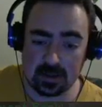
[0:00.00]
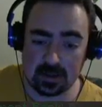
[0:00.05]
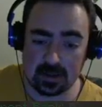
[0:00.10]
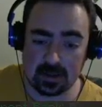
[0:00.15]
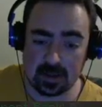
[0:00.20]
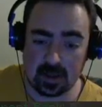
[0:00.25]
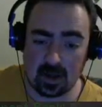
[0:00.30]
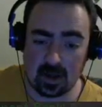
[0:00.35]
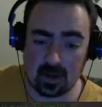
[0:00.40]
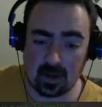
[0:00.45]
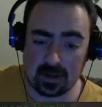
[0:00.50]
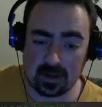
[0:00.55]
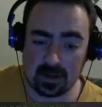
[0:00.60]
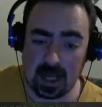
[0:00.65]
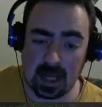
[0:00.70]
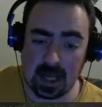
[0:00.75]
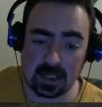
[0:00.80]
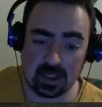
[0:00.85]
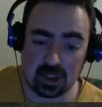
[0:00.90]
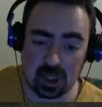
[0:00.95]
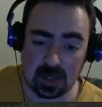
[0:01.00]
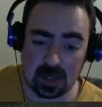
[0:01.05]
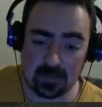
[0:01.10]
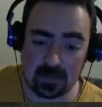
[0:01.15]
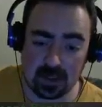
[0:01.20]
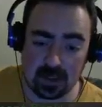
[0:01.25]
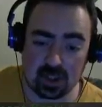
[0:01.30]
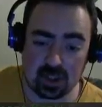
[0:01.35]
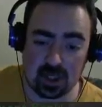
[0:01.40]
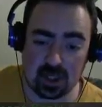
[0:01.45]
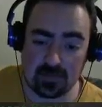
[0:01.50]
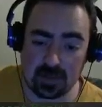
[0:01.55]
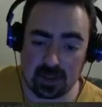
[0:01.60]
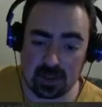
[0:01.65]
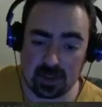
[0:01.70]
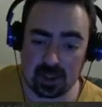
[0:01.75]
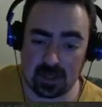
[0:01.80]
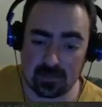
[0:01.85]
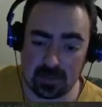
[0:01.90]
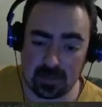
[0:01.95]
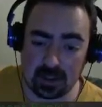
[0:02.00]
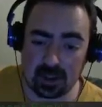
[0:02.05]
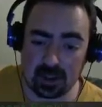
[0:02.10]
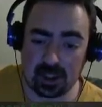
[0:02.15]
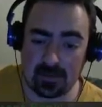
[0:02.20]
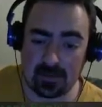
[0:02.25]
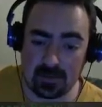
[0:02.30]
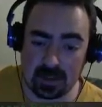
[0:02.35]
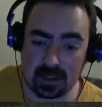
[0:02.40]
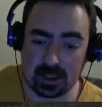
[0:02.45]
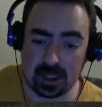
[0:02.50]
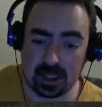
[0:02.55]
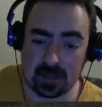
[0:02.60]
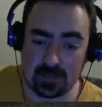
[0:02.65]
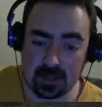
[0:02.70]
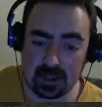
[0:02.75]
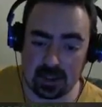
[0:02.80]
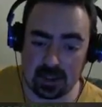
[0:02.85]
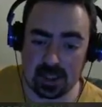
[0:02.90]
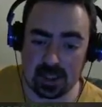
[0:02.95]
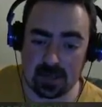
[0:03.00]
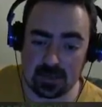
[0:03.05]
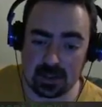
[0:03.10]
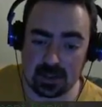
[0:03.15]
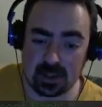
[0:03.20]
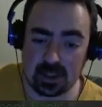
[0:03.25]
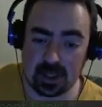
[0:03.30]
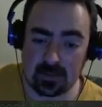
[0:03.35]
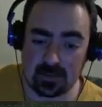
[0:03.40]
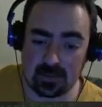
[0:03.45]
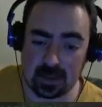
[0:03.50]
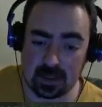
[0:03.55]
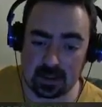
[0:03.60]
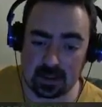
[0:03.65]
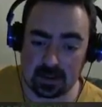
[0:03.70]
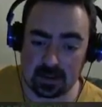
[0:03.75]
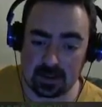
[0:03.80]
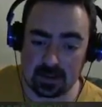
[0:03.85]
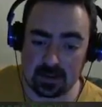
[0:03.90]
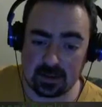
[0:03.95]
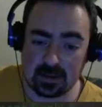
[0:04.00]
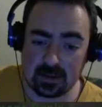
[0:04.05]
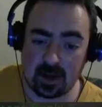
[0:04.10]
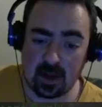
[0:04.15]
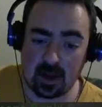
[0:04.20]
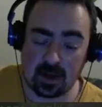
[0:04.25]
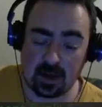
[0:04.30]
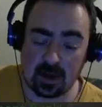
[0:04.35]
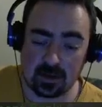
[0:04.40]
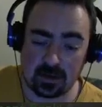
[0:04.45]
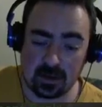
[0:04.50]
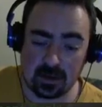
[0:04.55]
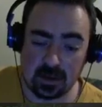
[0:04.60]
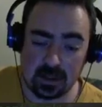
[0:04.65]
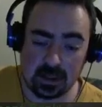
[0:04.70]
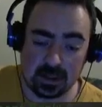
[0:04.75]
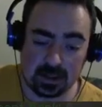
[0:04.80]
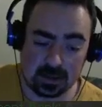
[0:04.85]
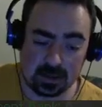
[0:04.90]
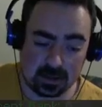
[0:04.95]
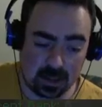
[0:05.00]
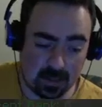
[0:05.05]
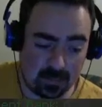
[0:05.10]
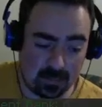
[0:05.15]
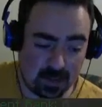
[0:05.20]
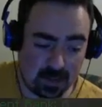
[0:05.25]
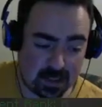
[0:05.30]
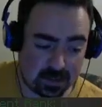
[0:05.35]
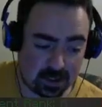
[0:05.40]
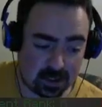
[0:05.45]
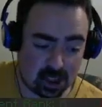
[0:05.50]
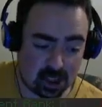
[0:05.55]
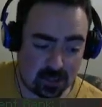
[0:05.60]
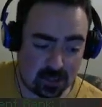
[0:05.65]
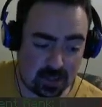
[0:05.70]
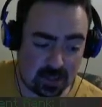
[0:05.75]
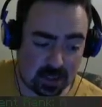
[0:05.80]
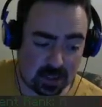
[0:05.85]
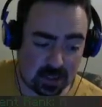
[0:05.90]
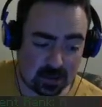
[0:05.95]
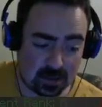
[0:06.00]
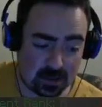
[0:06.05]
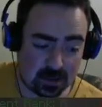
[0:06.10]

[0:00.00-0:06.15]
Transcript: Oh, dai, gemme, gemme, gemme, gemme, gemme, gemme, gemme. Oh, dammi tante gemme.